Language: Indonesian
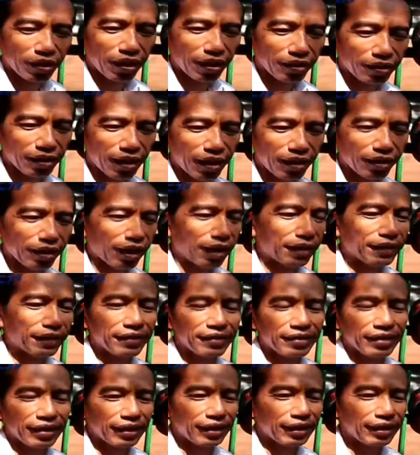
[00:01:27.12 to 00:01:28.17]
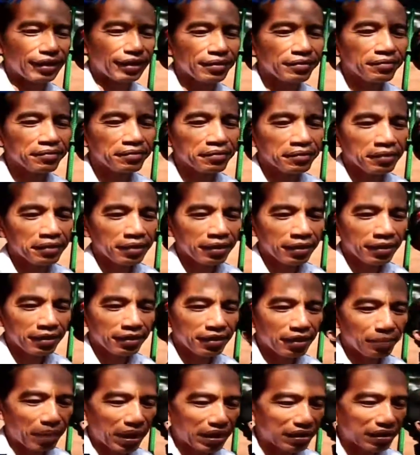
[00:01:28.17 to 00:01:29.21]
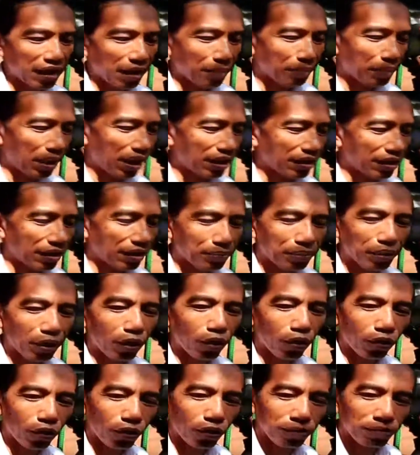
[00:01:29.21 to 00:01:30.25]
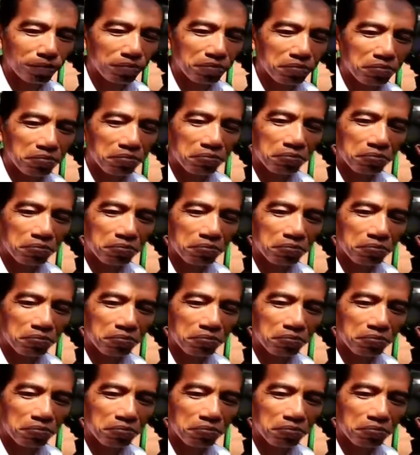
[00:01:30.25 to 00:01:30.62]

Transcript: iya. tertata. Kayak di sini tempat sampah yang belum